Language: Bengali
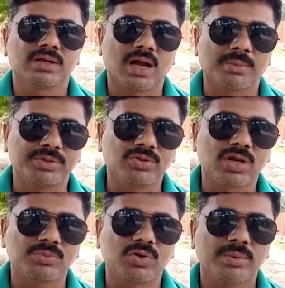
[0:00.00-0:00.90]
আবেদন
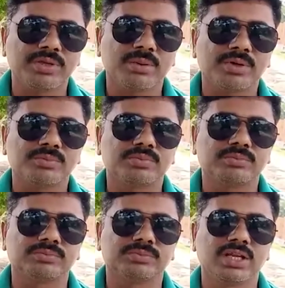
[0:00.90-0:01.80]
রাখবো আমি আমার
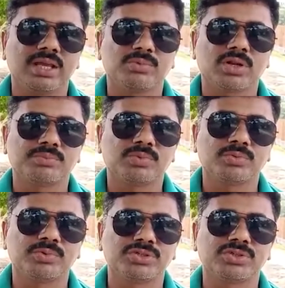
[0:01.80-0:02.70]
তেলিয়ামোড়া পৌর
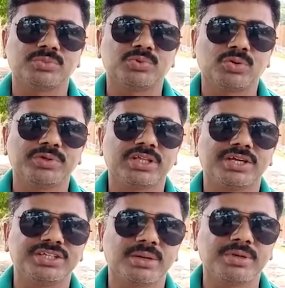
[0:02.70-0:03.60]
পরিষদের পৌরবিতা
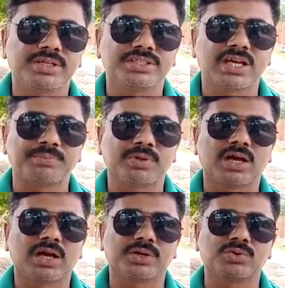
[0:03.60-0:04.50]
হিসাবে যে আপনারা
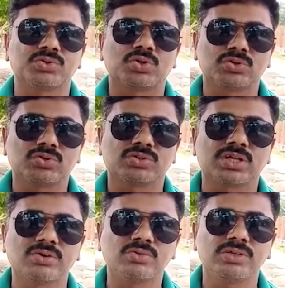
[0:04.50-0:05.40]
একটু সতর্ক
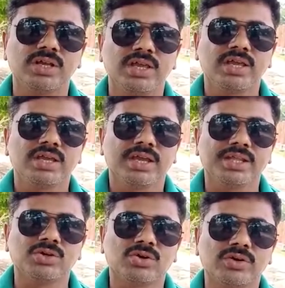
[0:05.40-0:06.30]
থাকুন এই
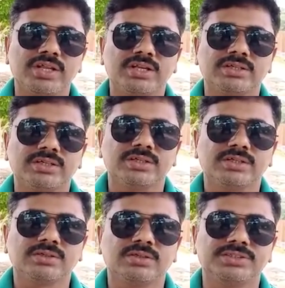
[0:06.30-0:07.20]
ধরনের
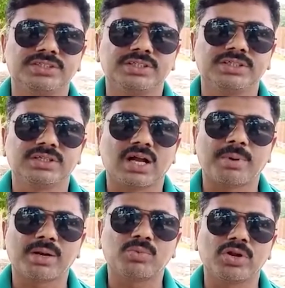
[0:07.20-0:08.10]
যে
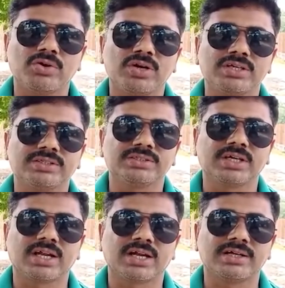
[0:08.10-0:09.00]
আমার মনে হয়
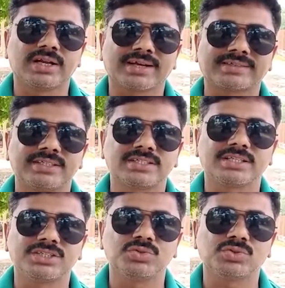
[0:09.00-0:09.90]
যারা ড্রাগসের
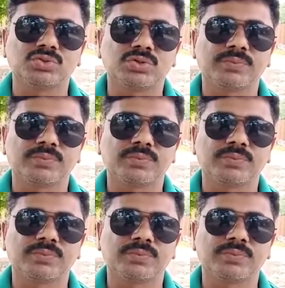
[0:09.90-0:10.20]
সাথে যুক্ত